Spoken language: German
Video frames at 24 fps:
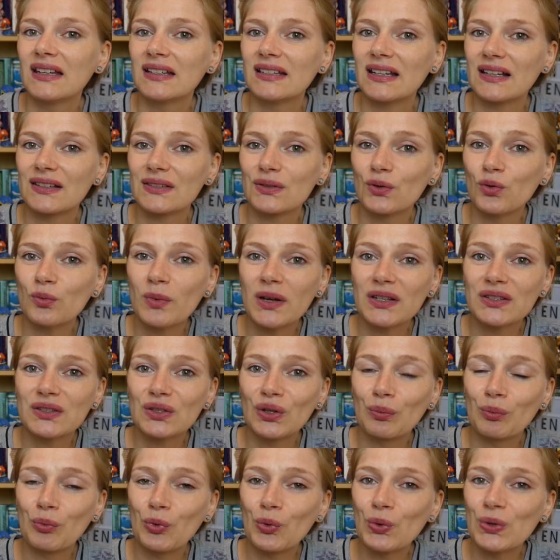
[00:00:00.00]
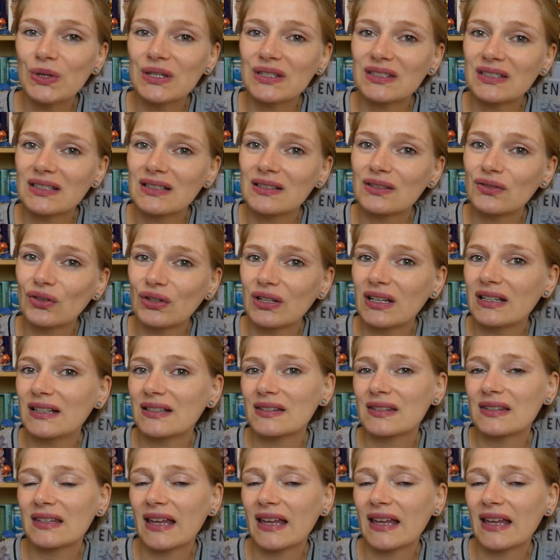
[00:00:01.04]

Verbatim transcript: das oberste Gebot sind, sondern dass es